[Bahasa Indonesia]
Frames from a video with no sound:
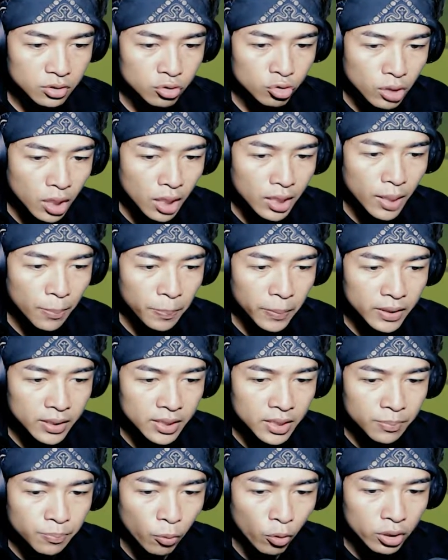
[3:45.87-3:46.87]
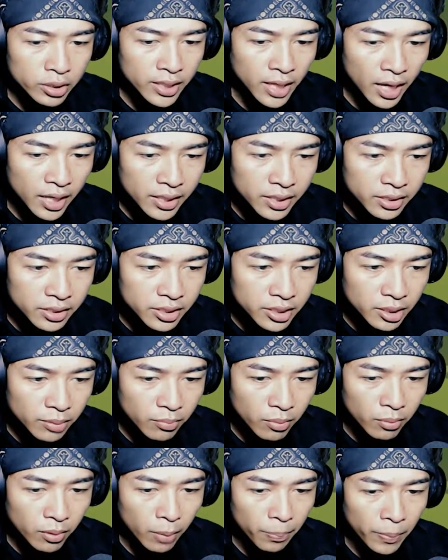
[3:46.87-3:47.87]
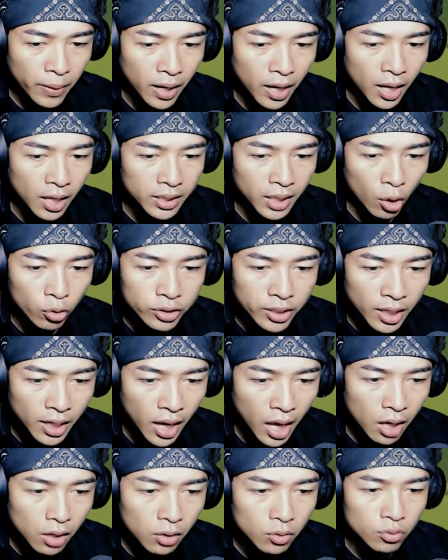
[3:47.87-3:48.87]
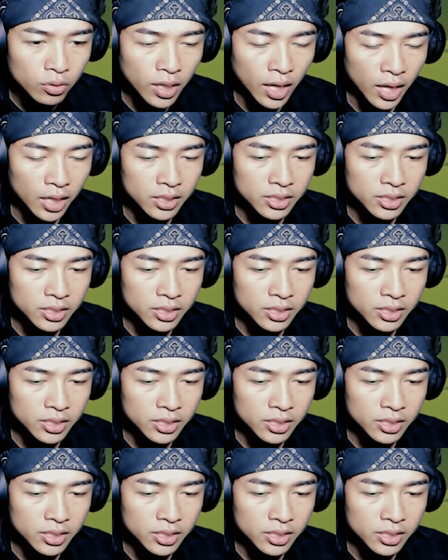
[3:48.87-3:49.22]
juga dapat di Portia ini diam beberapa tahun yang lalu,